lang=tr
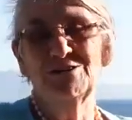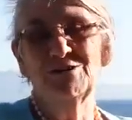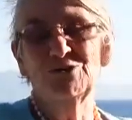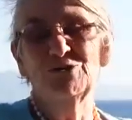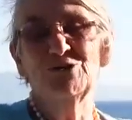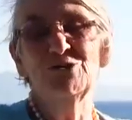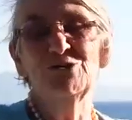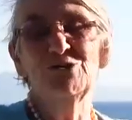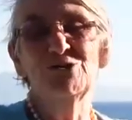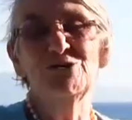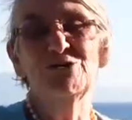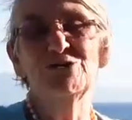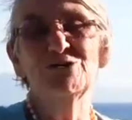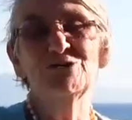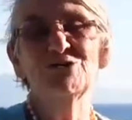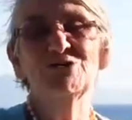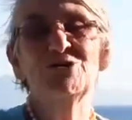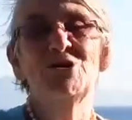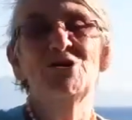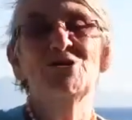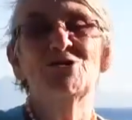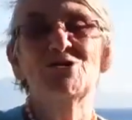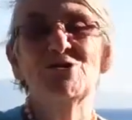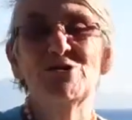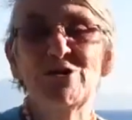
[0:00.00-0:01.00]
gününüz
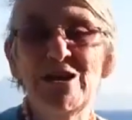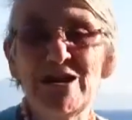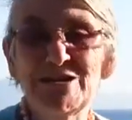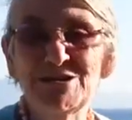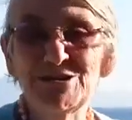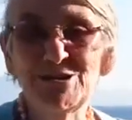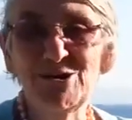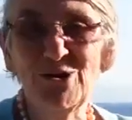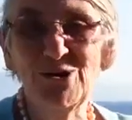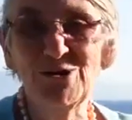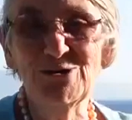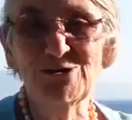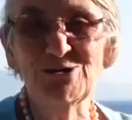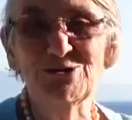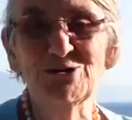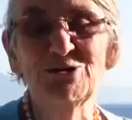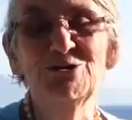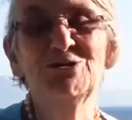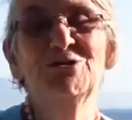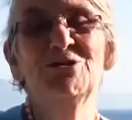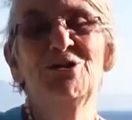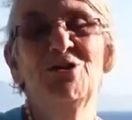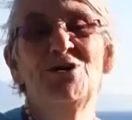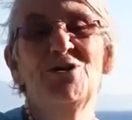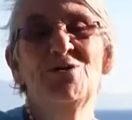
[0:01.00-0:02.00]
güneşli
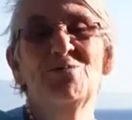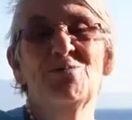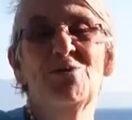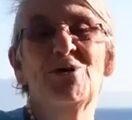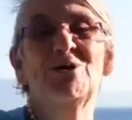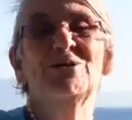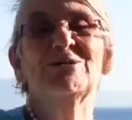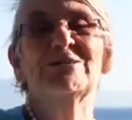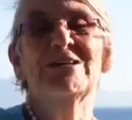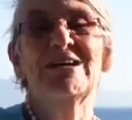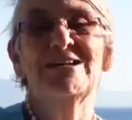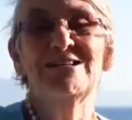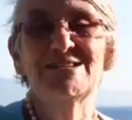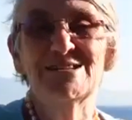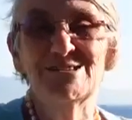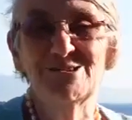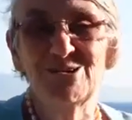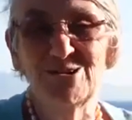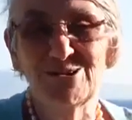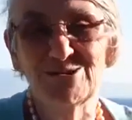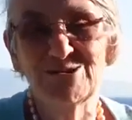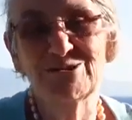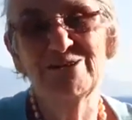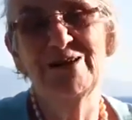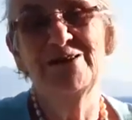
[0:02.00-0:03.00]
olsun, Bol denizi
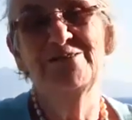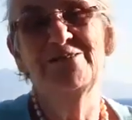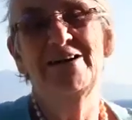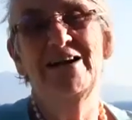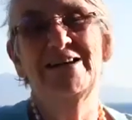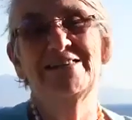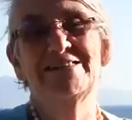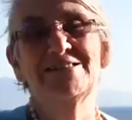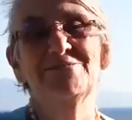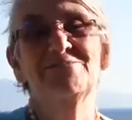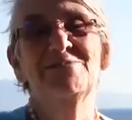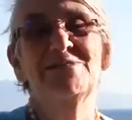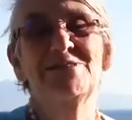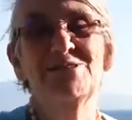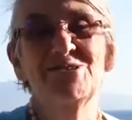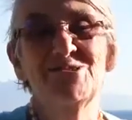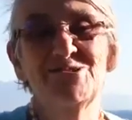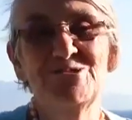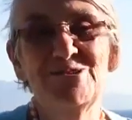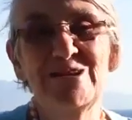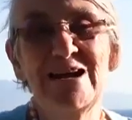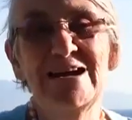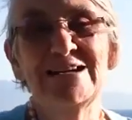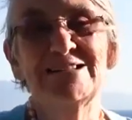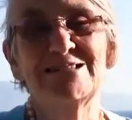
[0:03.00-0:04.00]
olsun efendim. İyi
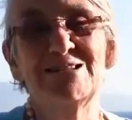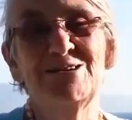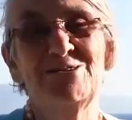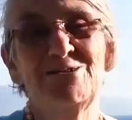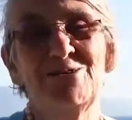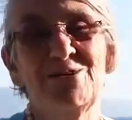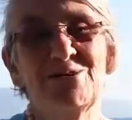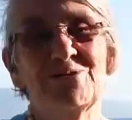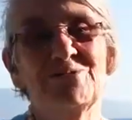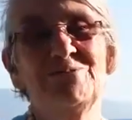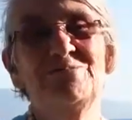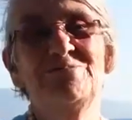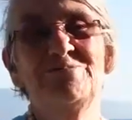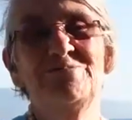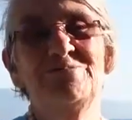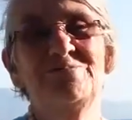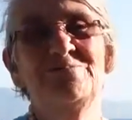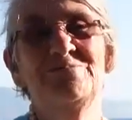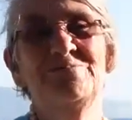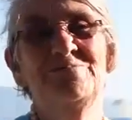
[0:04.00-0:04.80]
günler diliyorum.